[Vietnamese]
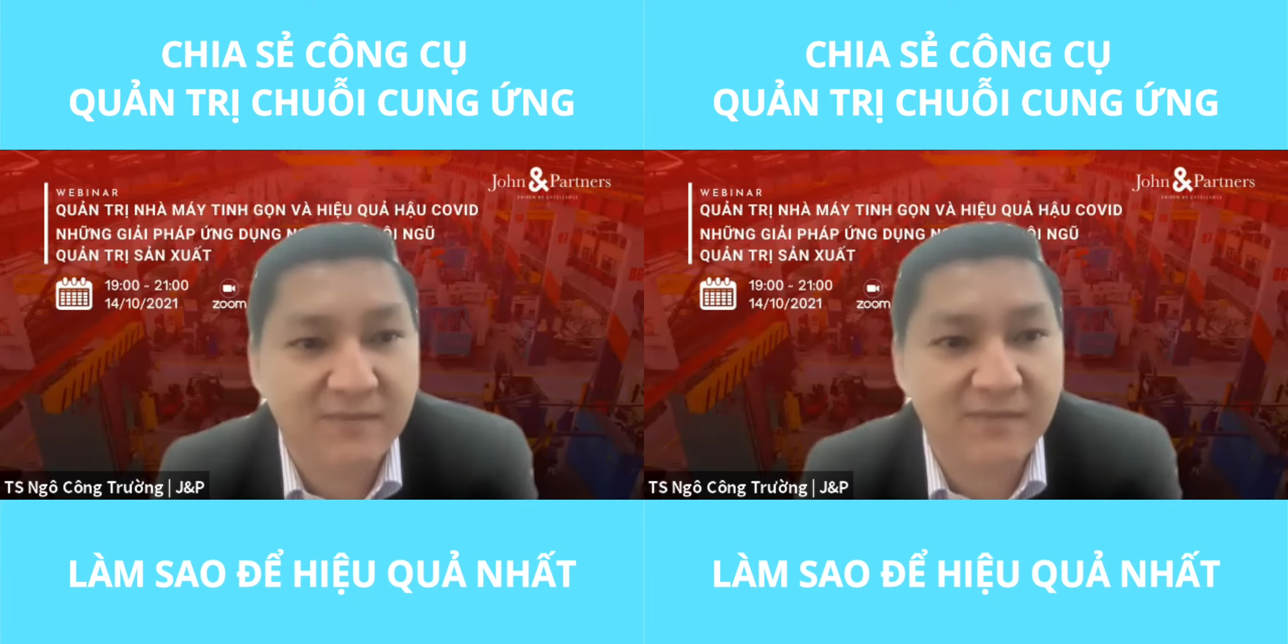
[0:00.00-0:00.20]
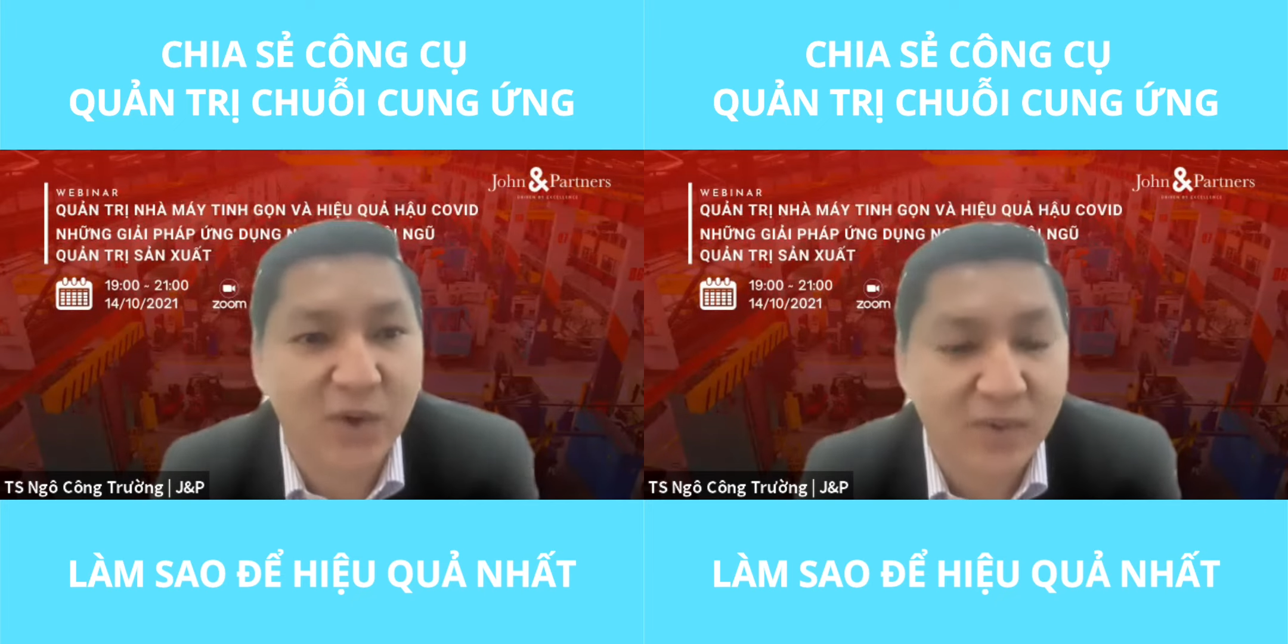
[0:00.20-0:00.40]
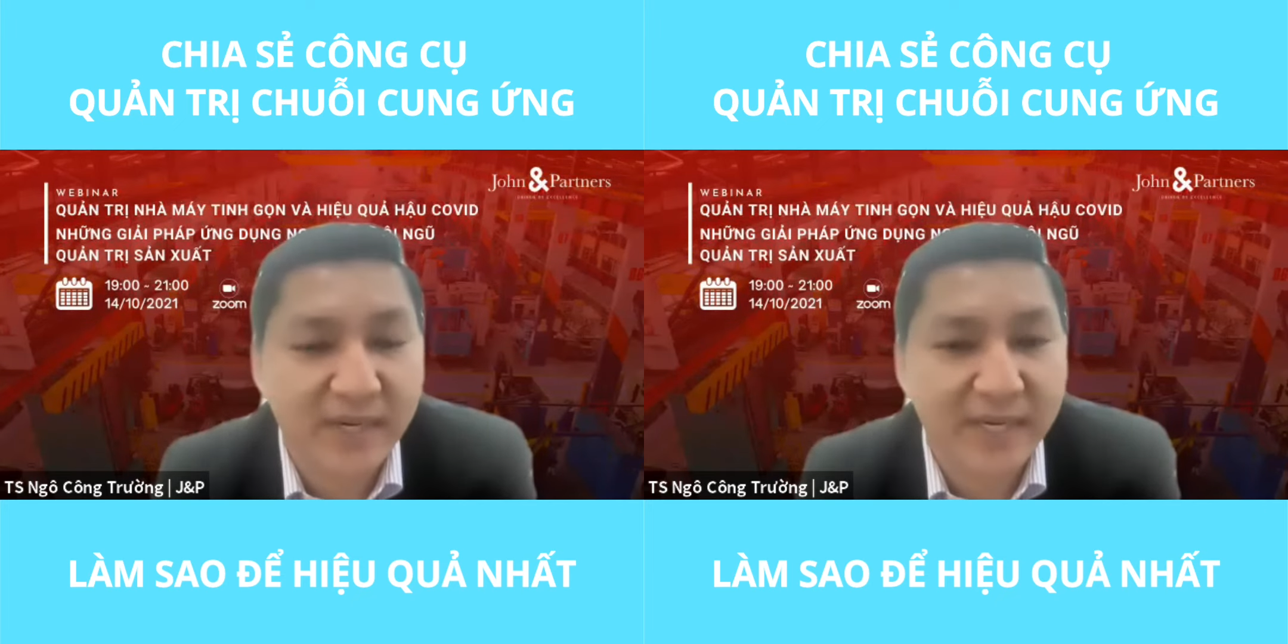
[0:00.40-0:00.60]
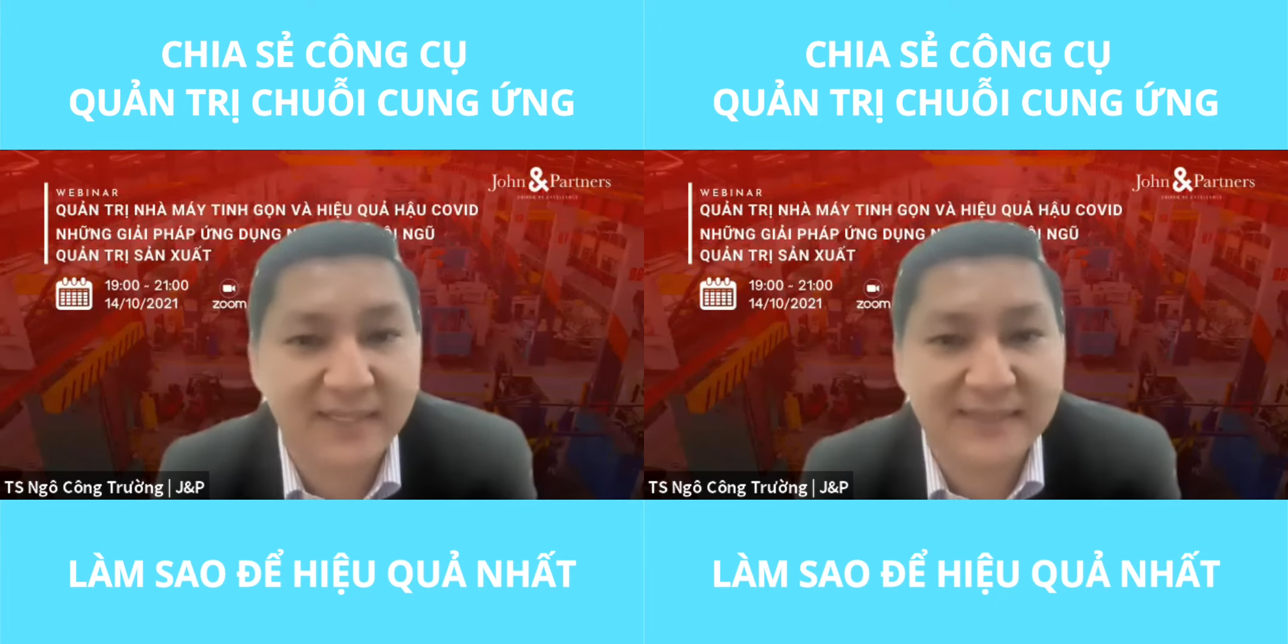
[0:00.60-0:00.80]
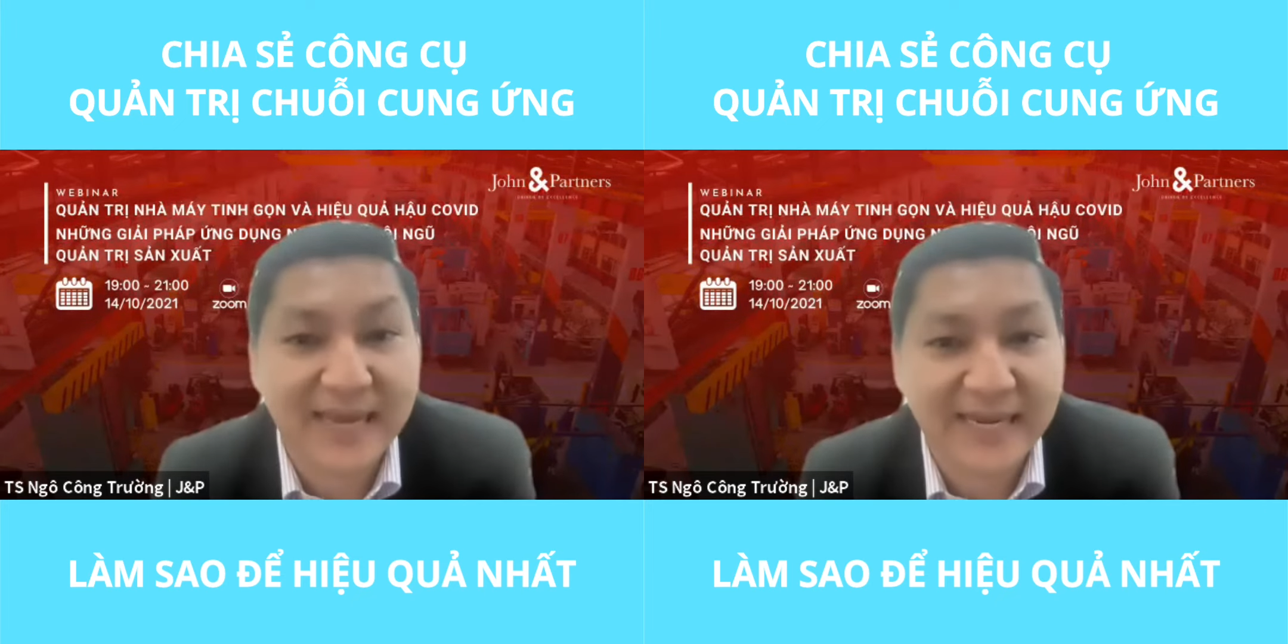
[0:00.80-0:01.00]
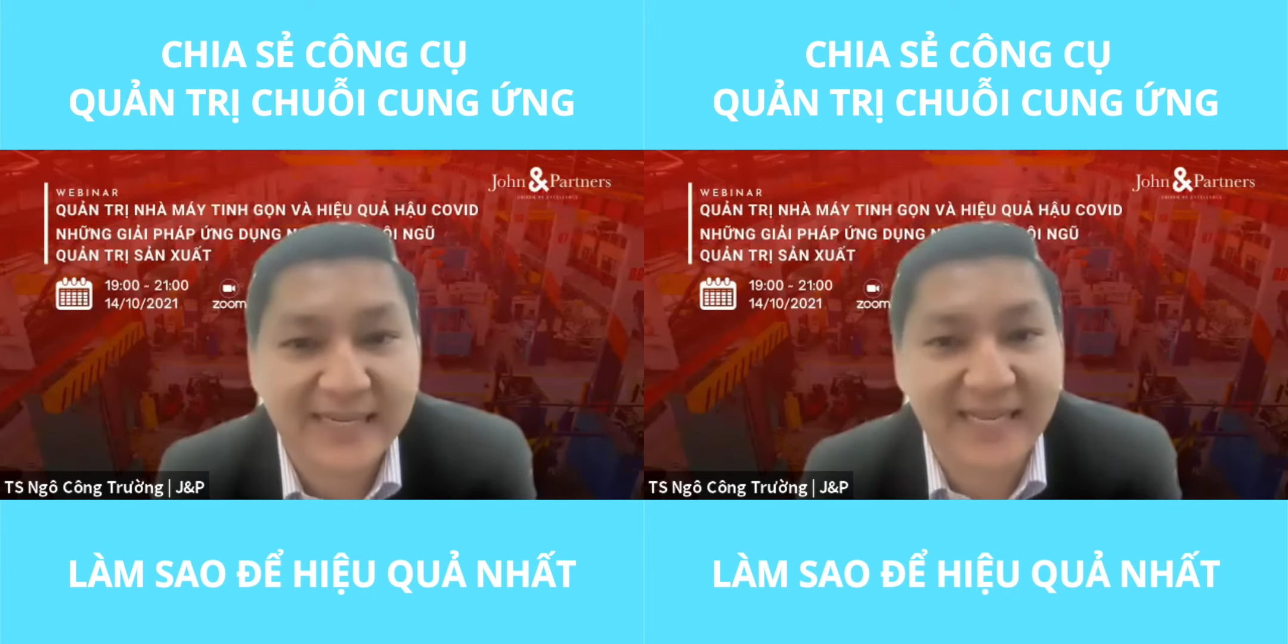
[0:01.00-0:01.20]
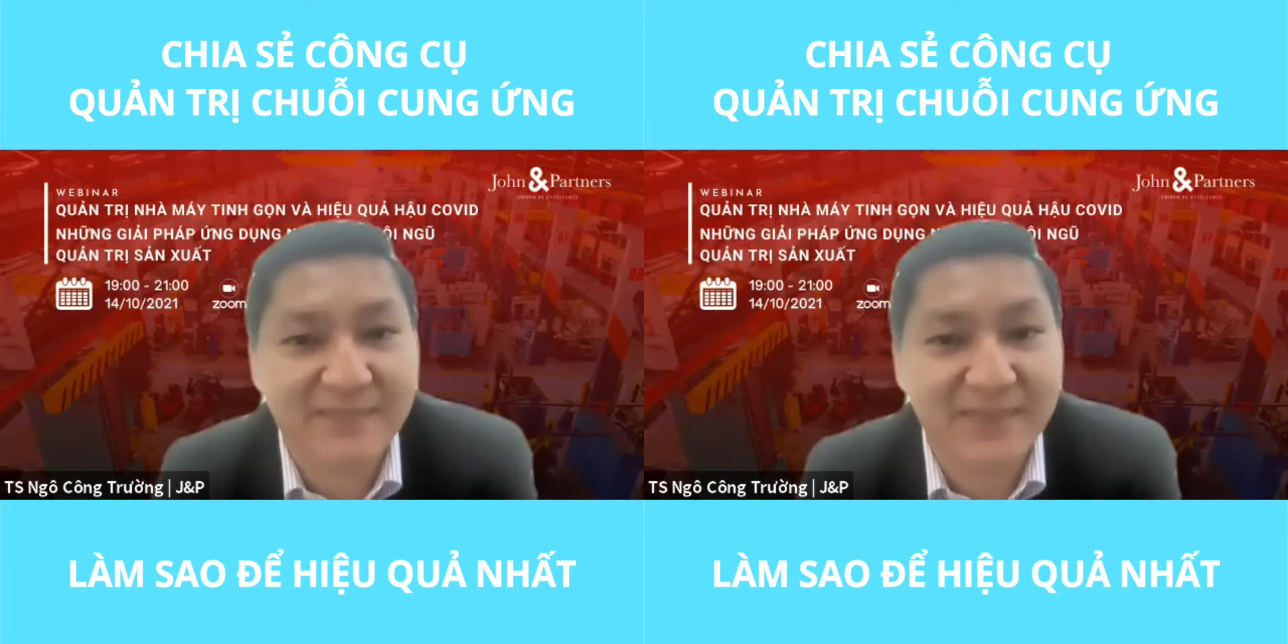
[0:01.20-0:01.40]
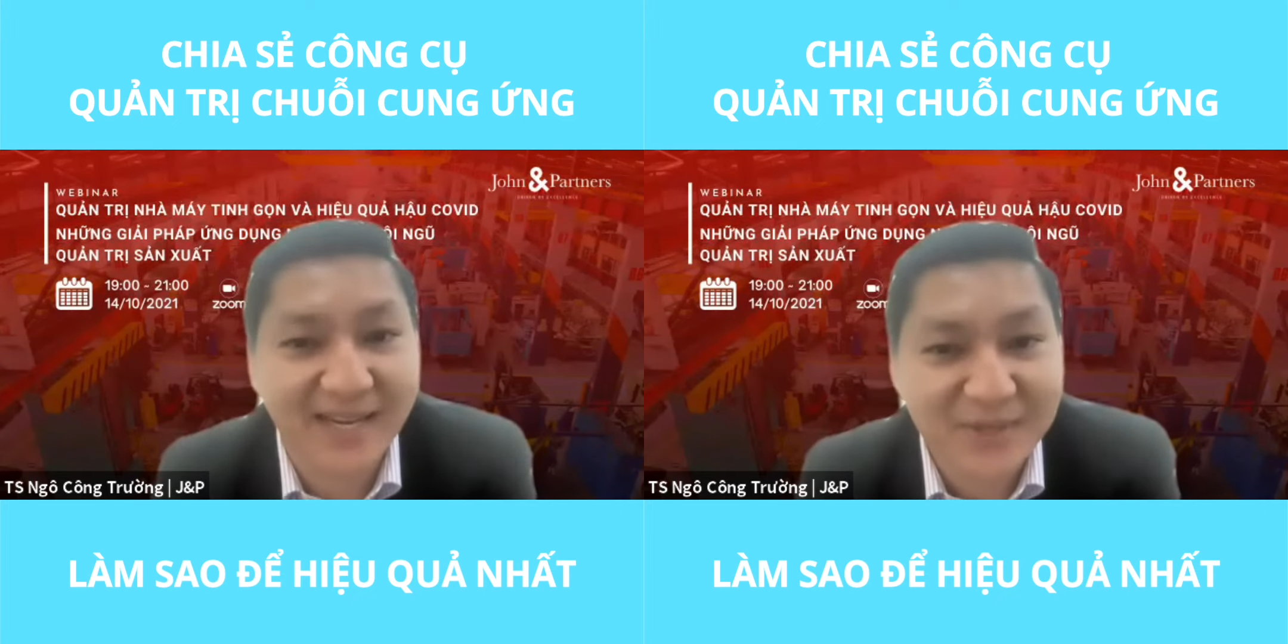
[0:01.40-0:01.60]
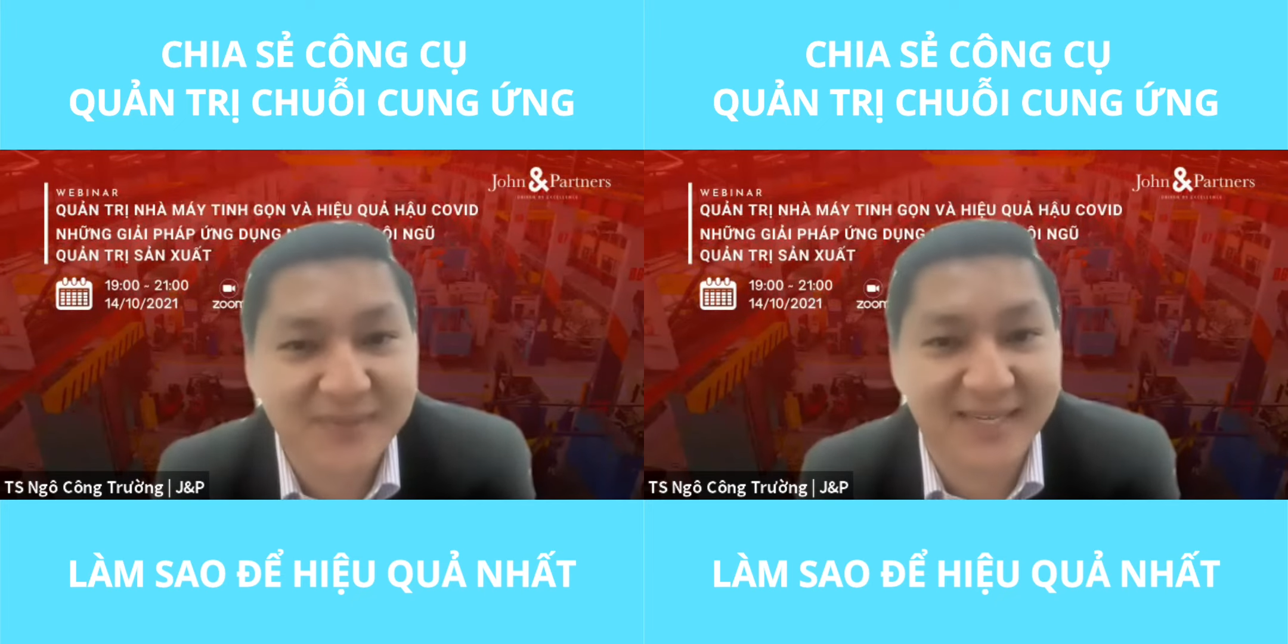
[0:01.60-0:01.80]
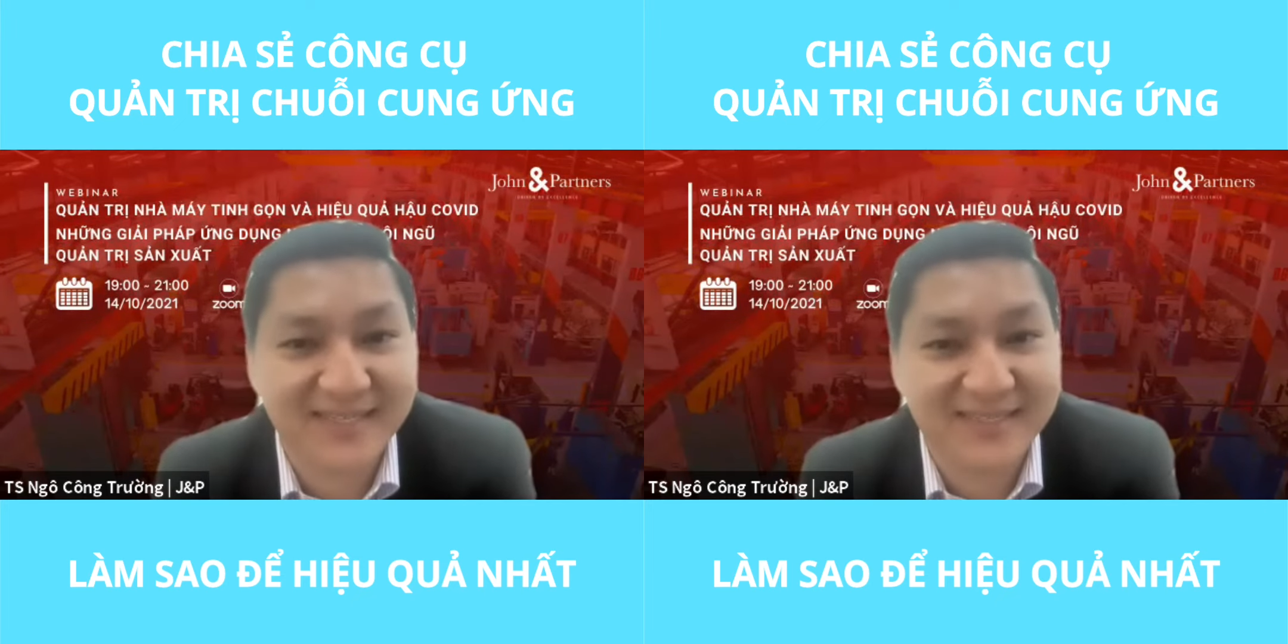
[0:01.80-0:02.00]
và đôi khi ngay cả nhà máy
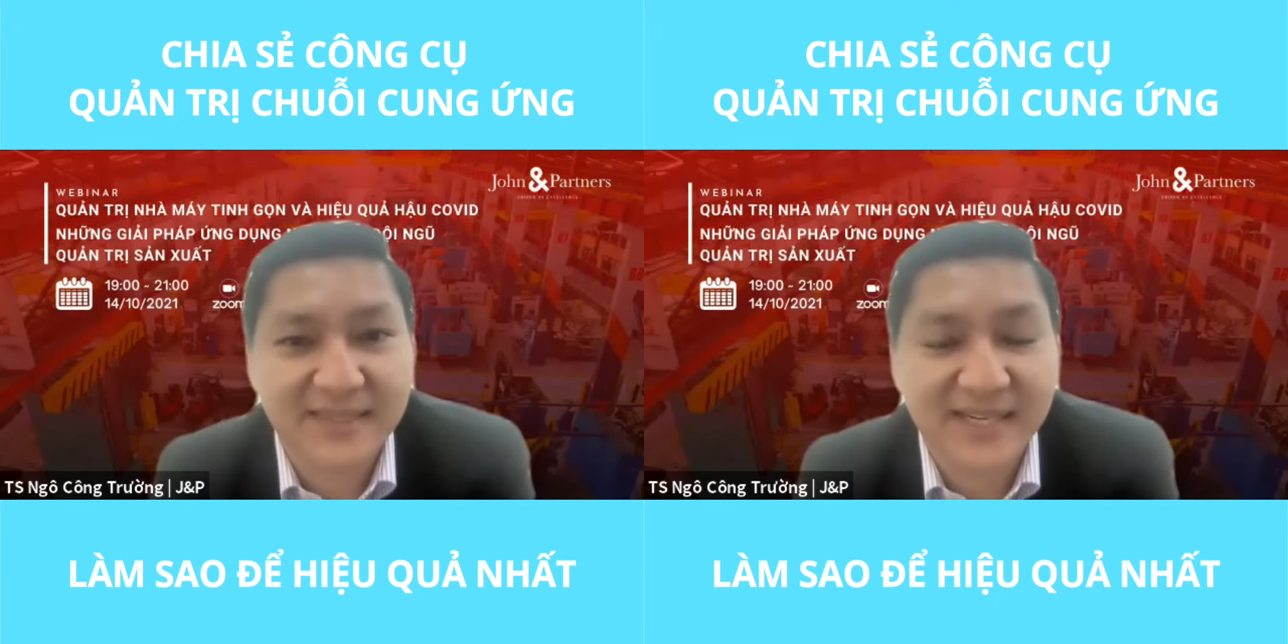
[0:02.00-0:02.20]
lớn luôn nha